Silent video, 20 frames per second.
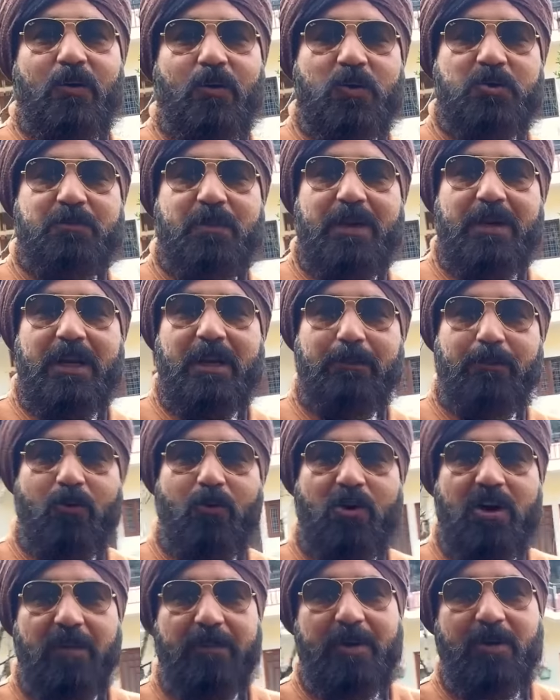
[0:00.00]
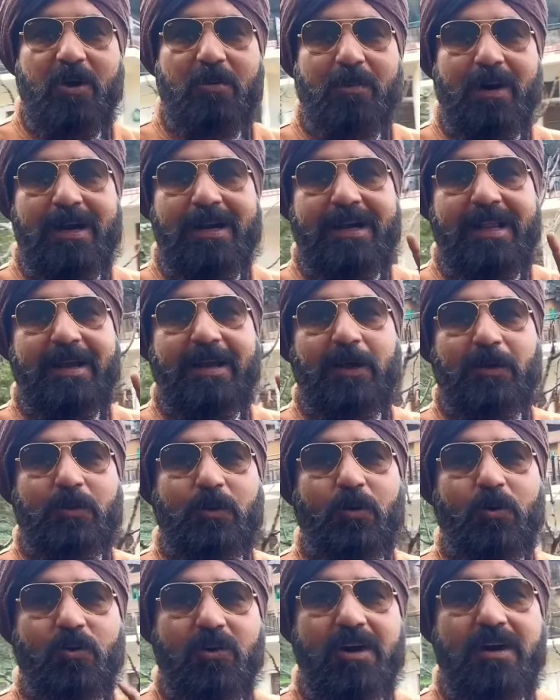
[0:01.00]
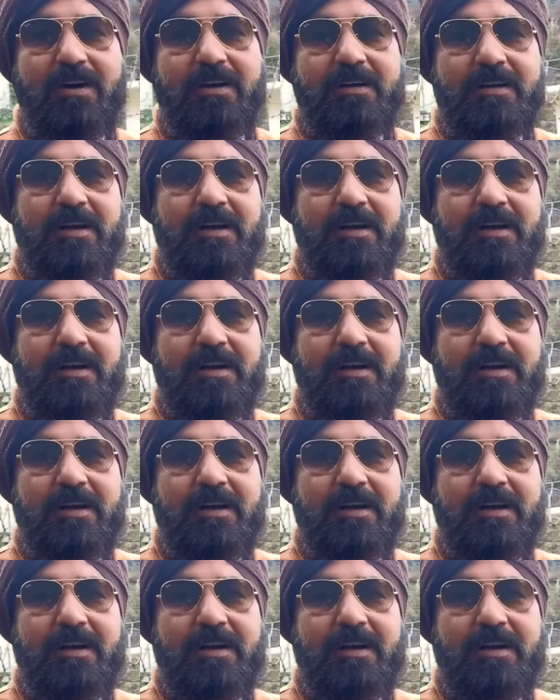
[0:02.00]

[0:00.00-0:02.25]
उसमें नींबू का भी और माल्टे का दोनों का